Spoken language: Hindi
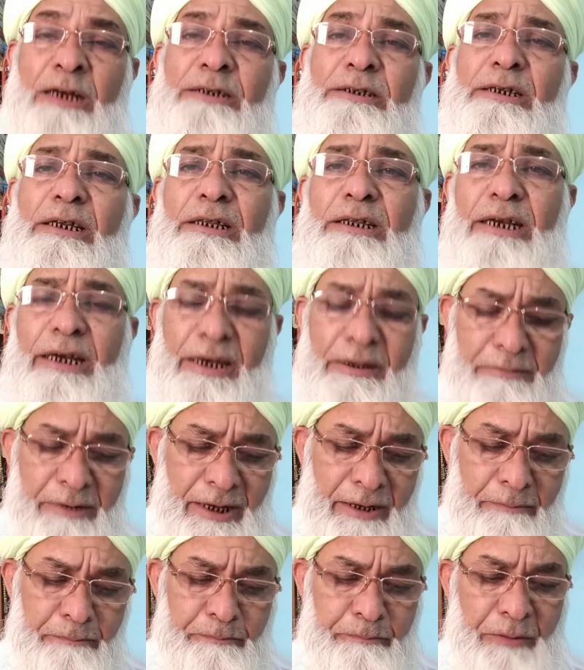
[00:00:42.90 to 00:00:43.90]
ज़िंदगी
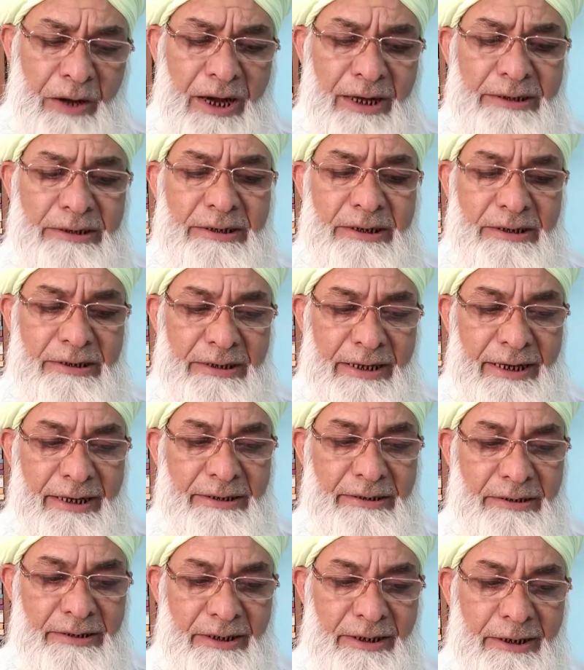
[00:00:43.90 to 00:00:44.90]
में पांच चीज़ें
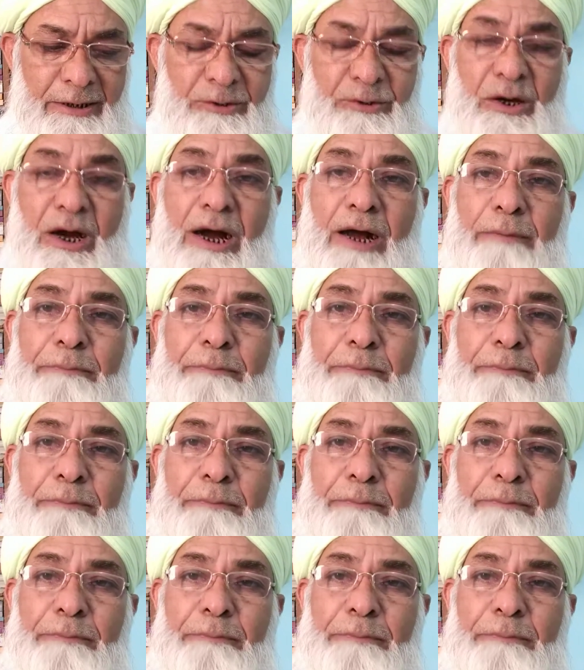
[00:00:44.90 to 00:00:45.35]
ऐसी हैं जो